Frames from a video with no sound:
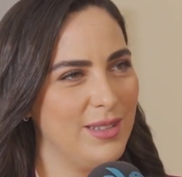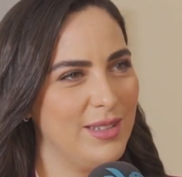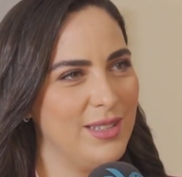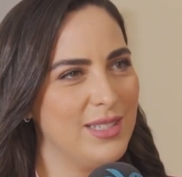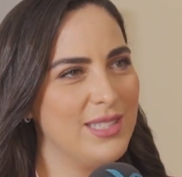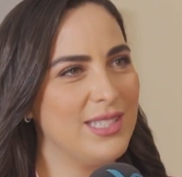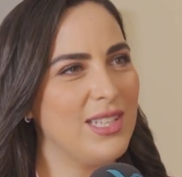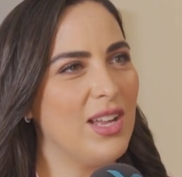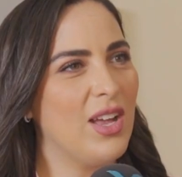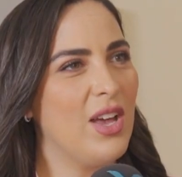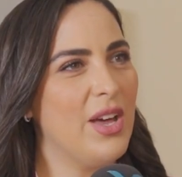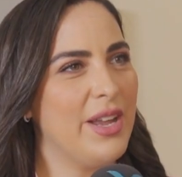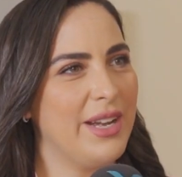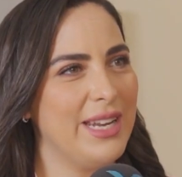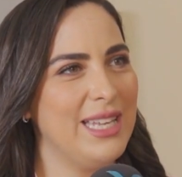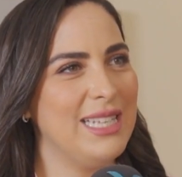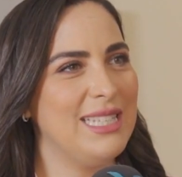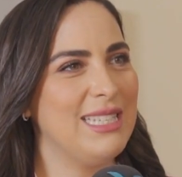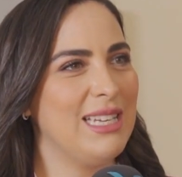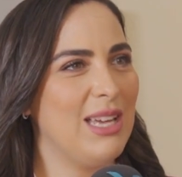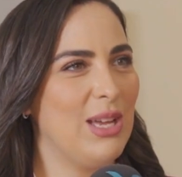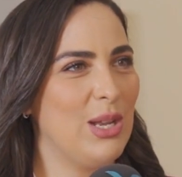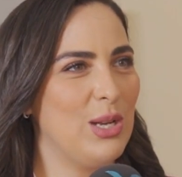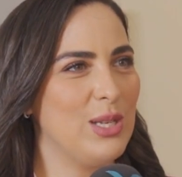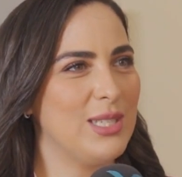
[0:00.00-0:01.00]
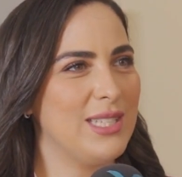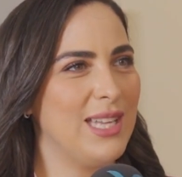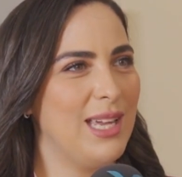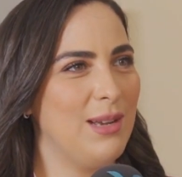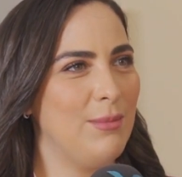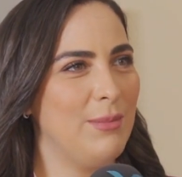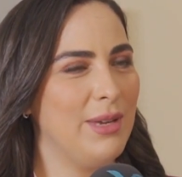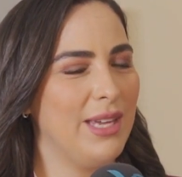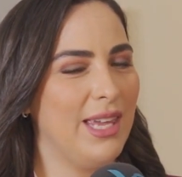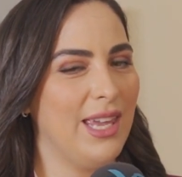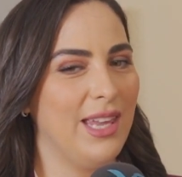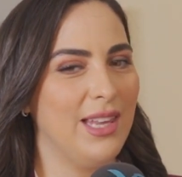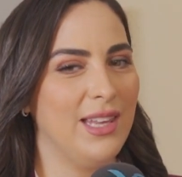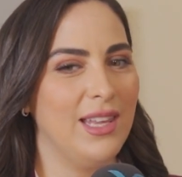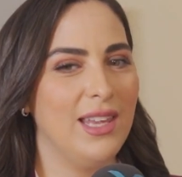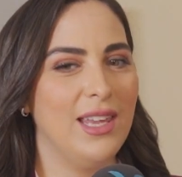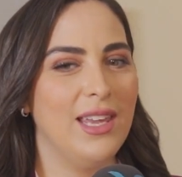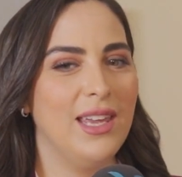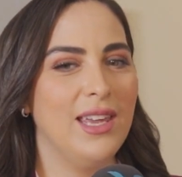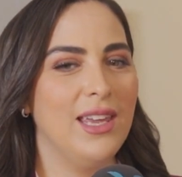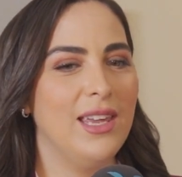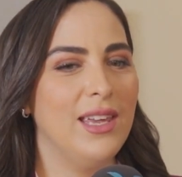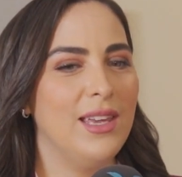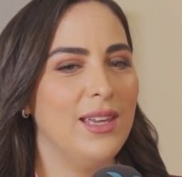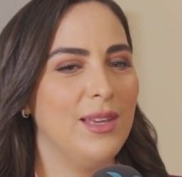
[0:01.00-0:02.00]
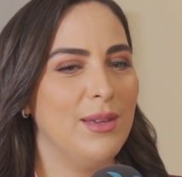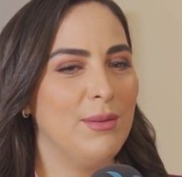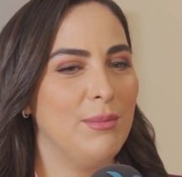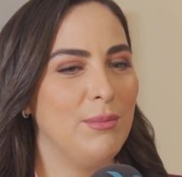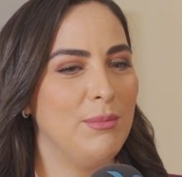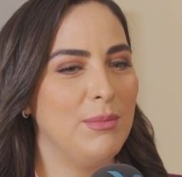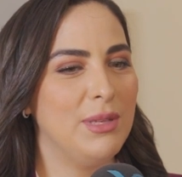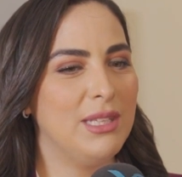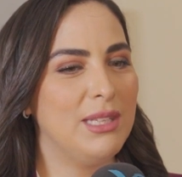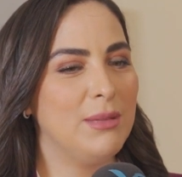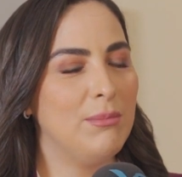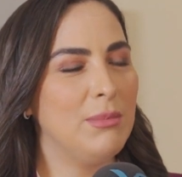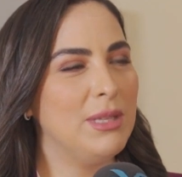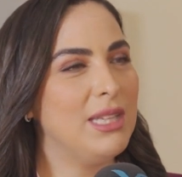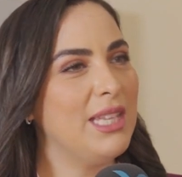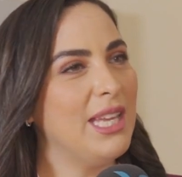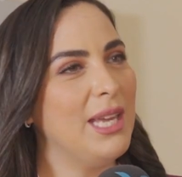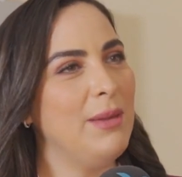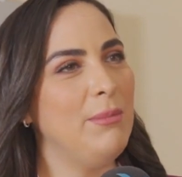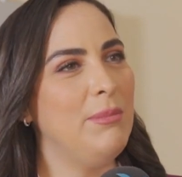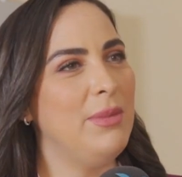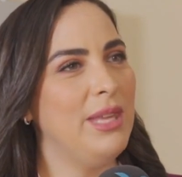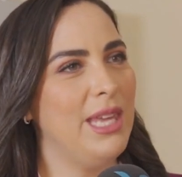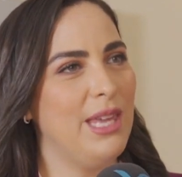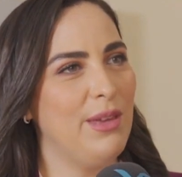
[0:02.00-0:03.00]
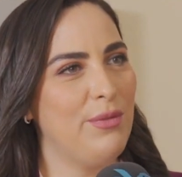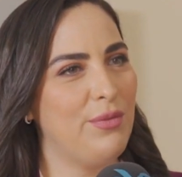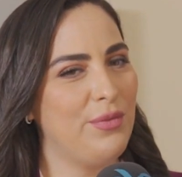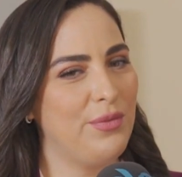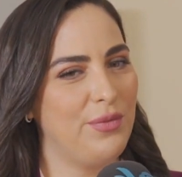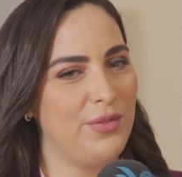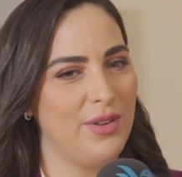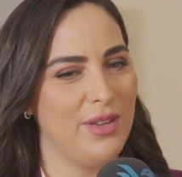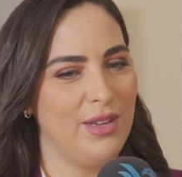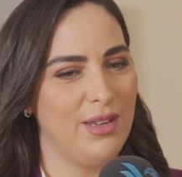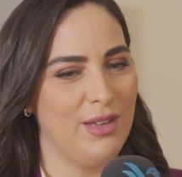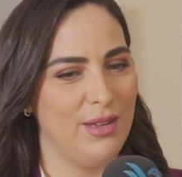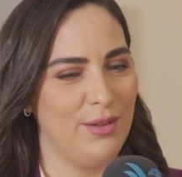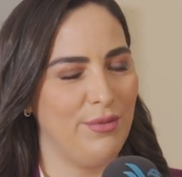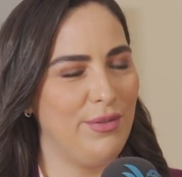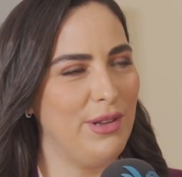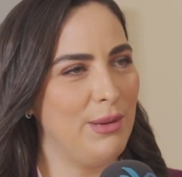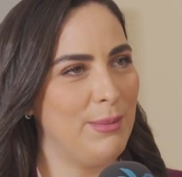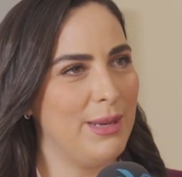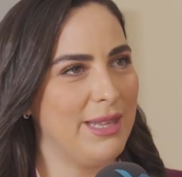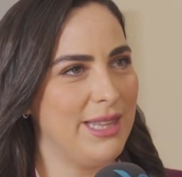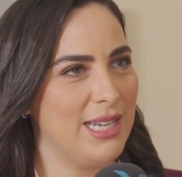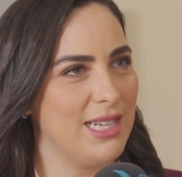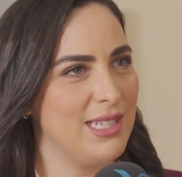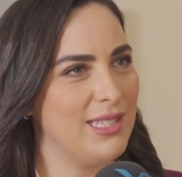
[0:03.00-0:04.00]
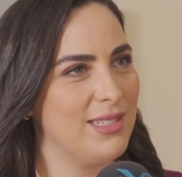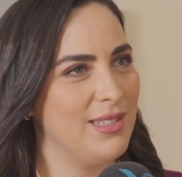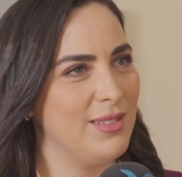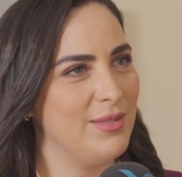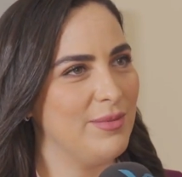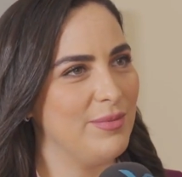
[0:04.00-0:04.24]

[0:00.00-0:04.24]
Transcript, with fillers: استقريتي خلاص آه، على المكان قررت ان انا هاجي بت بتحبي ايه في في المدرسه